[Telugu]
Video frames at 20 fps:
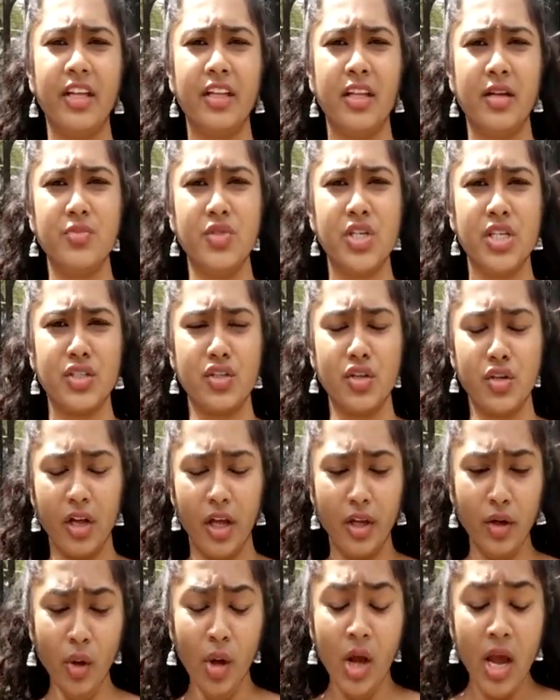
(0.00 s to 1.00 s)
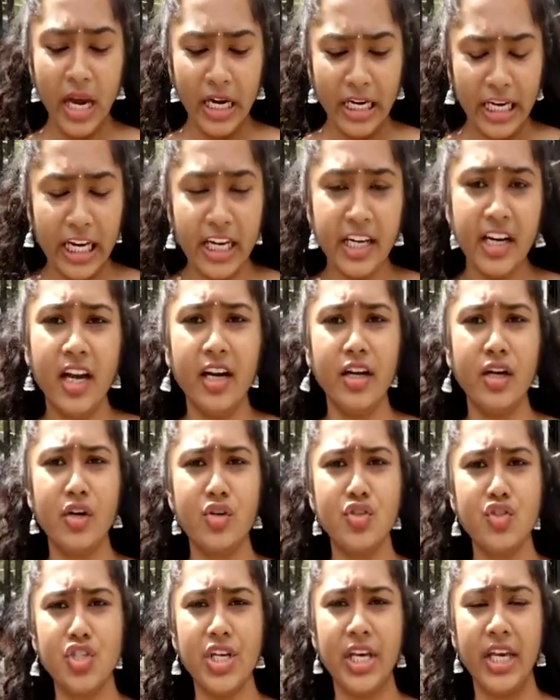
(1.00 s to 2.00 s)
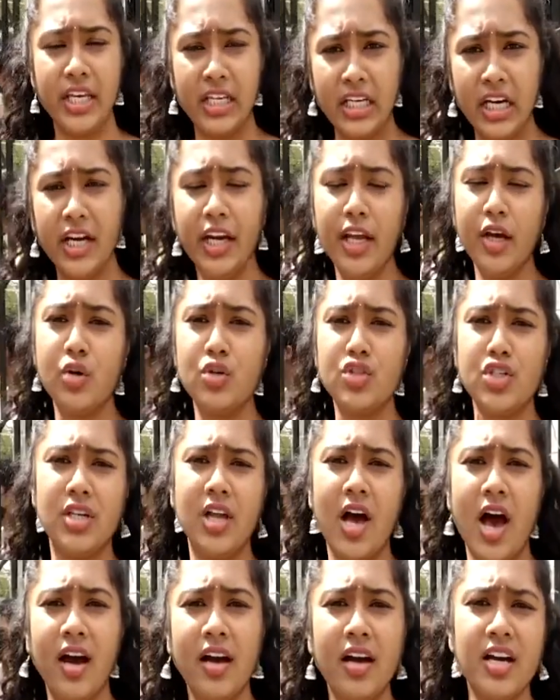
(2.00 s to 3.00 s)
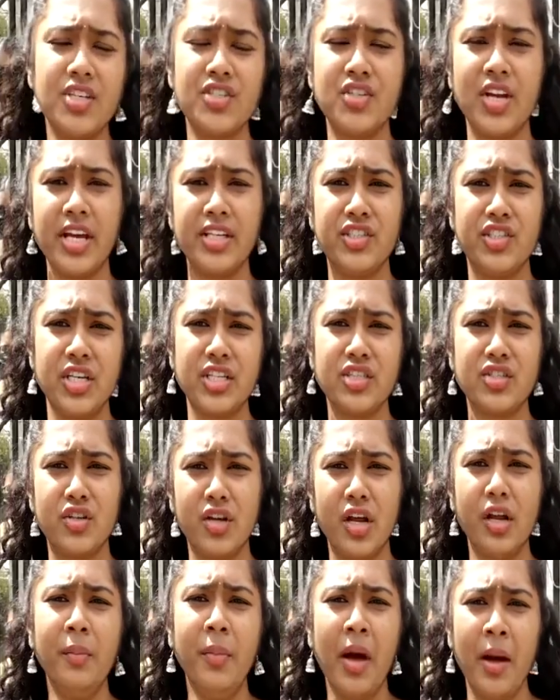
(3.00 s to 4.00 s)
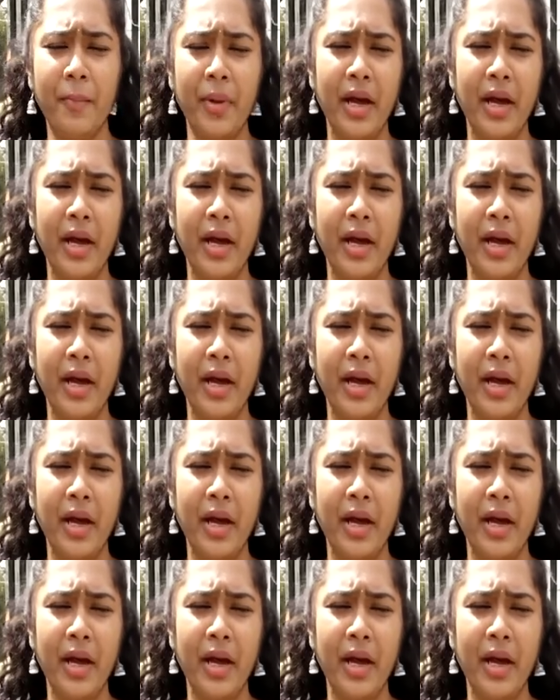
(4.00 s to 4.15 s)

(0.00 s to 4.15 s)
వ్యక్తం చేస్తున్నారు నిన్నటి నుంచి ఇక్కడనే కూర్చొని హంగర్ స్ట్రైక్ చేస్తున్నారు మా